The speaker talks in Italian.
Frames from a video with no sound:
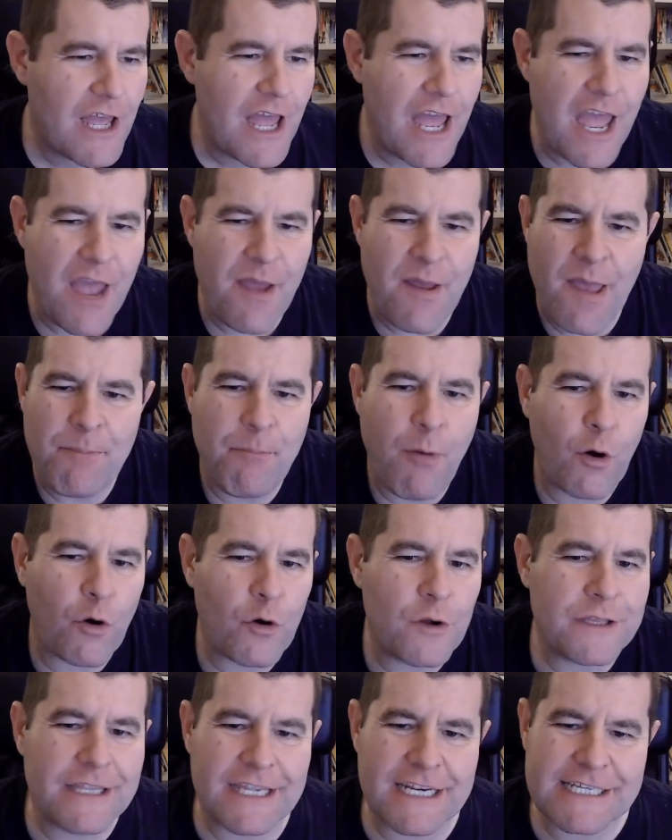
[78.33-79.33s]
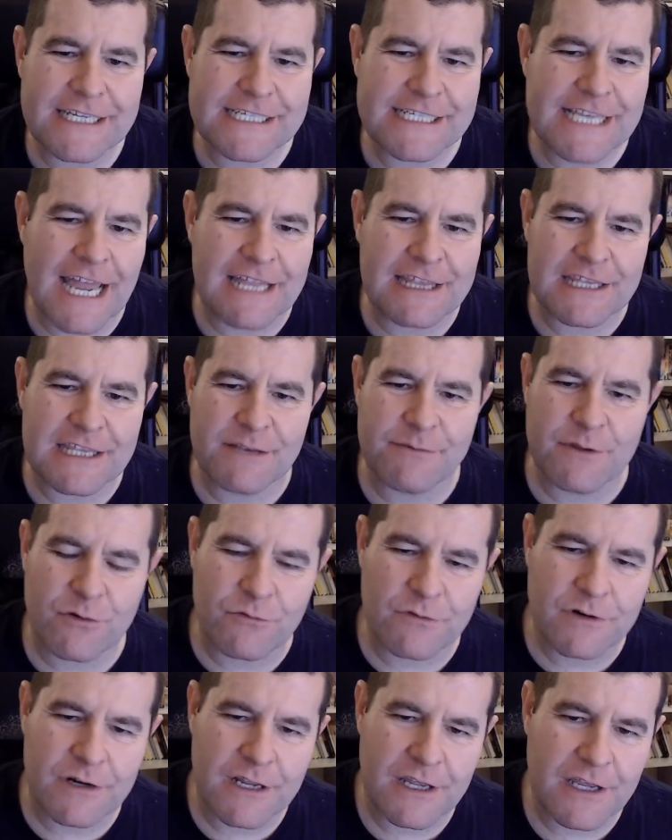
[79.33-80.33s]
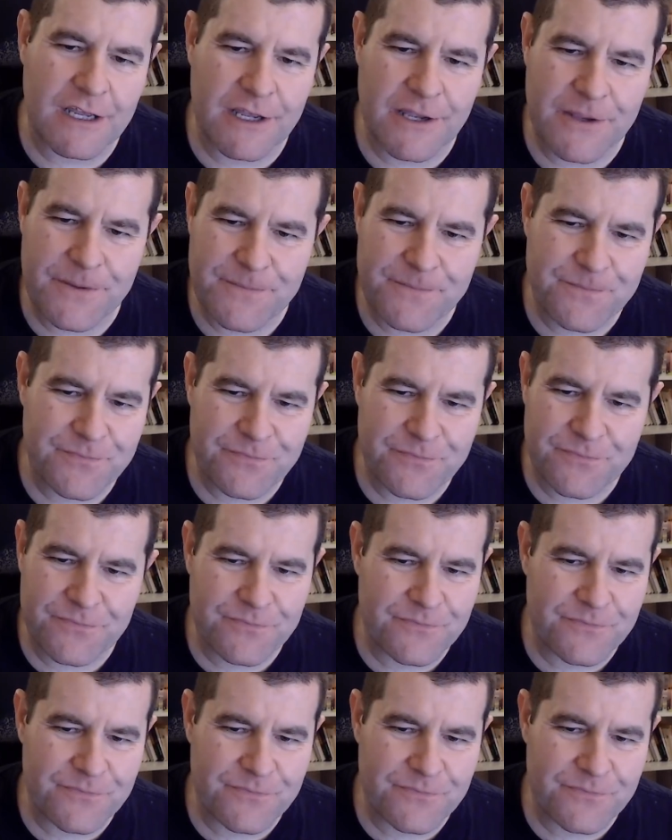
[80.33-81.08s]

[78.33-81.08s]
è, è poco interessante per, una, um,